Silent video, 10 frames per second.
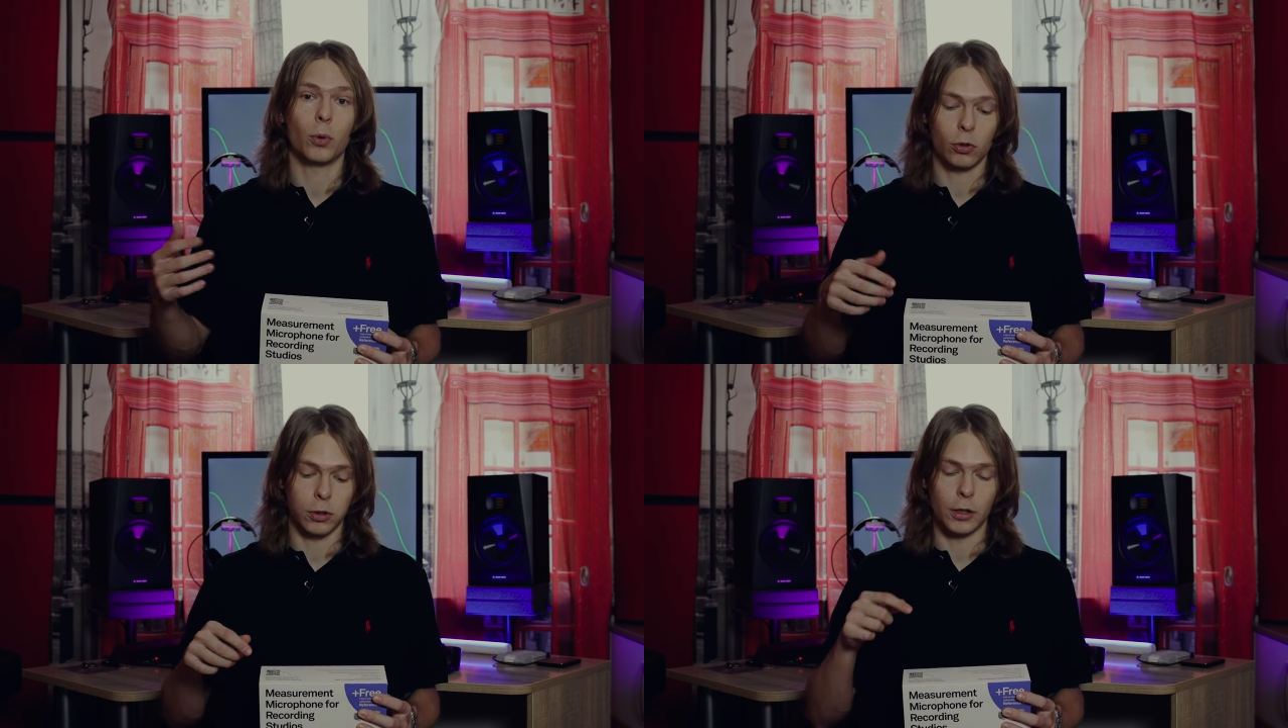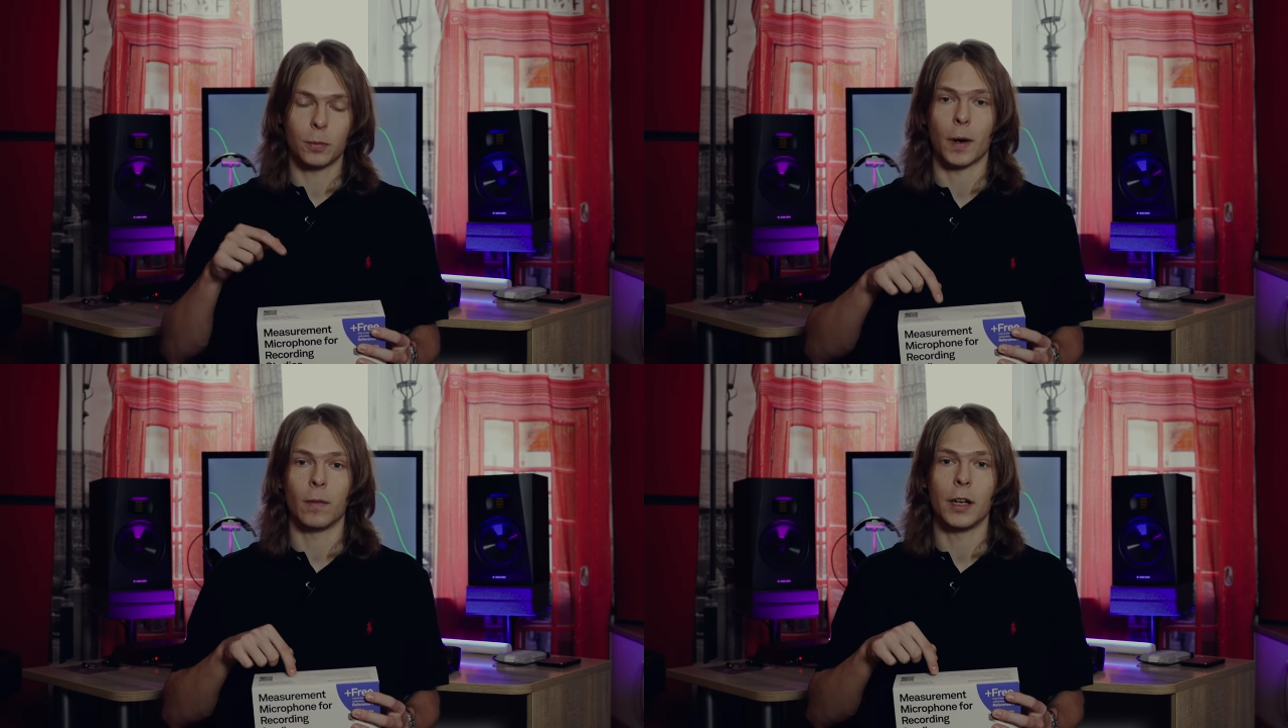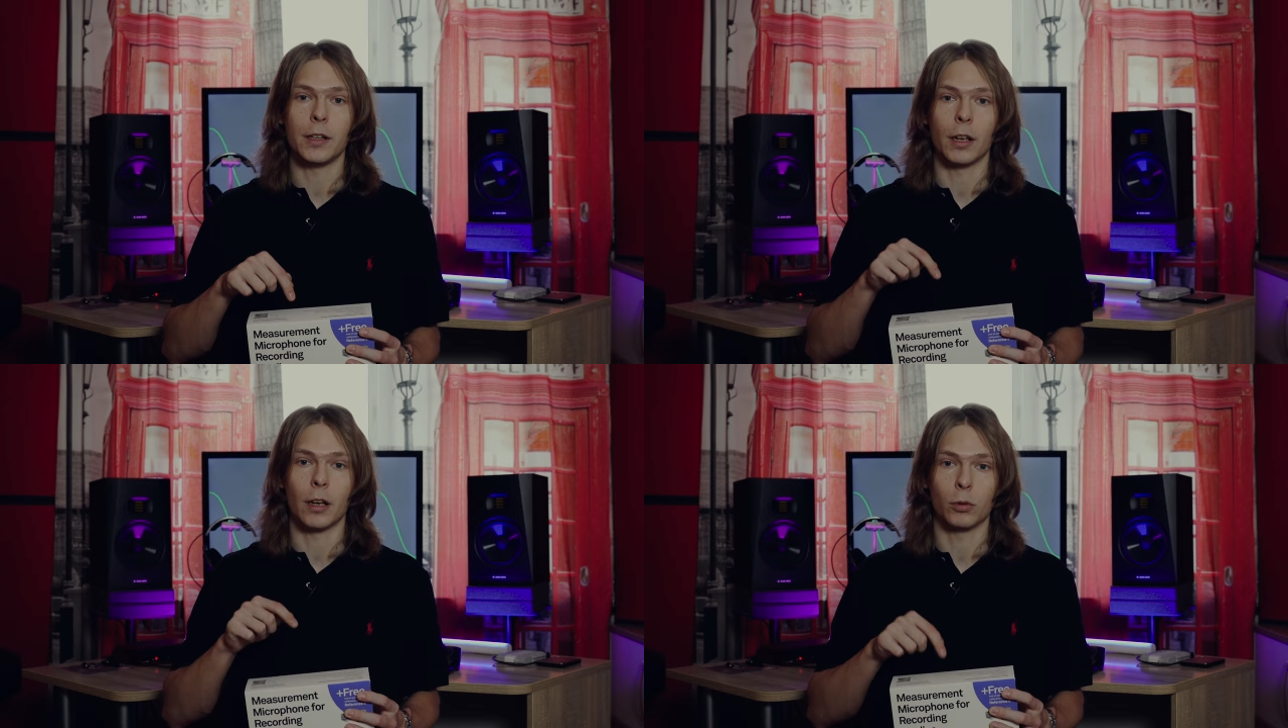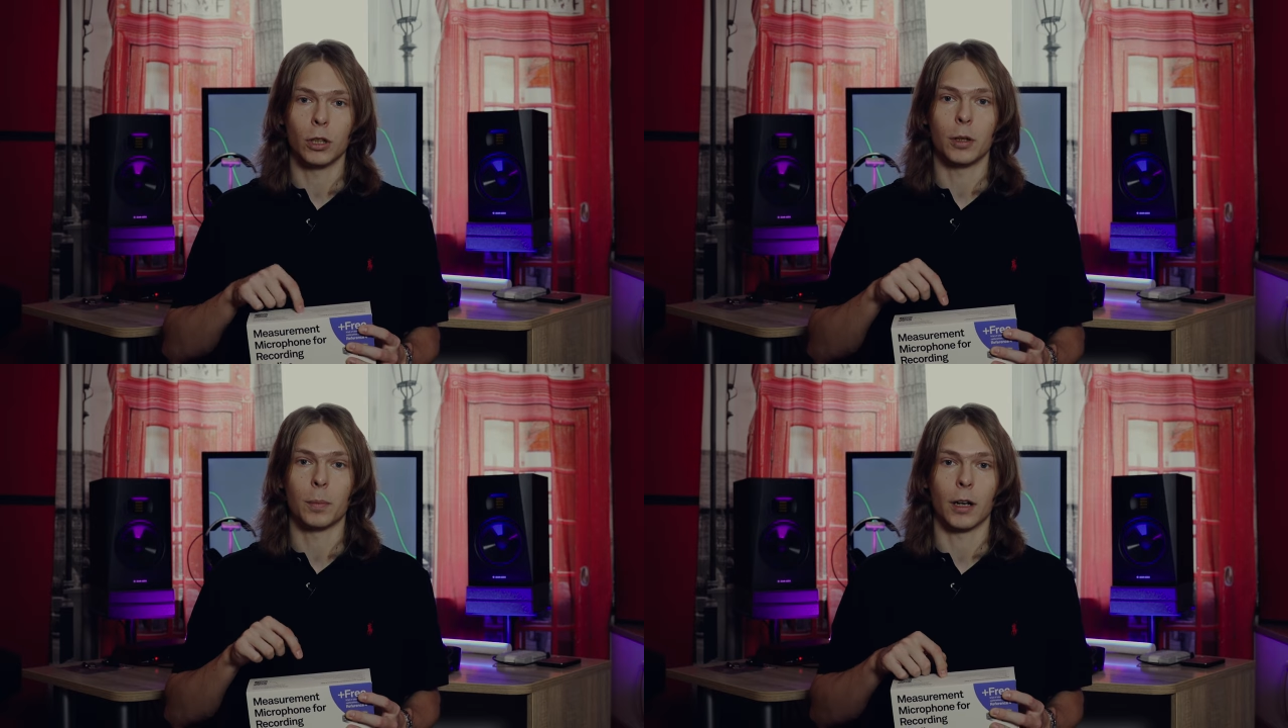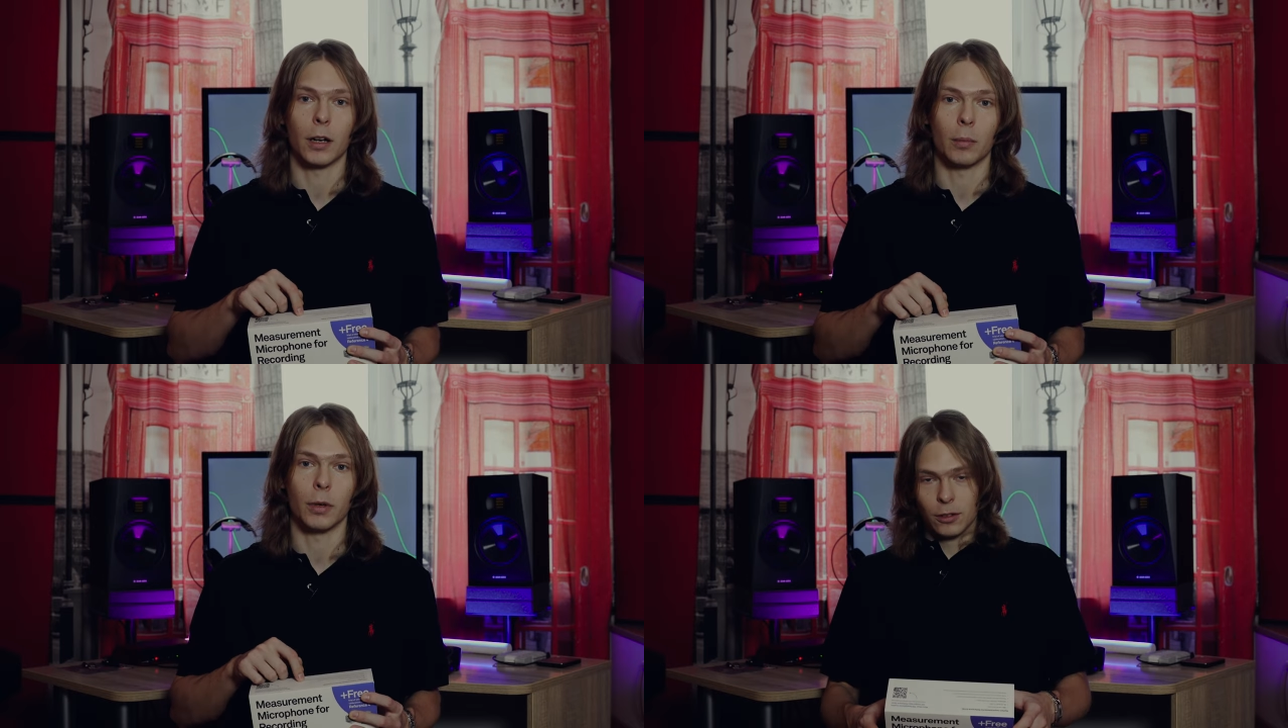после исправления вот этой
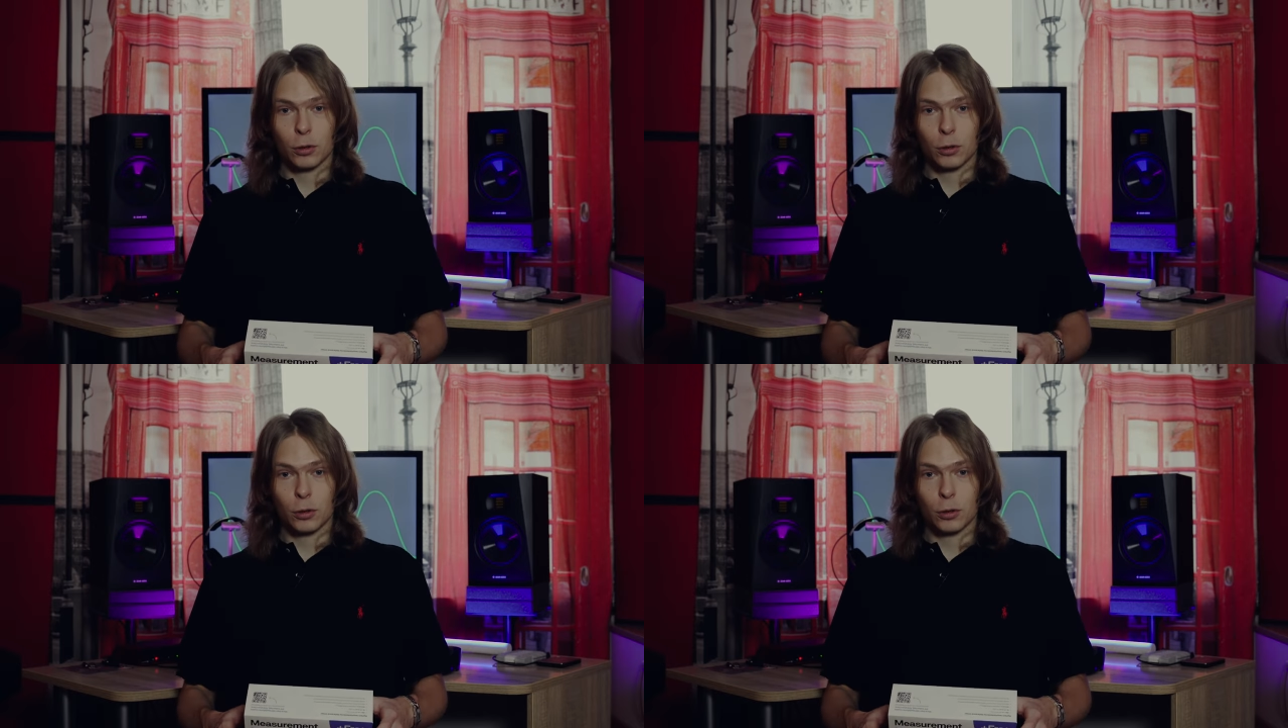программы.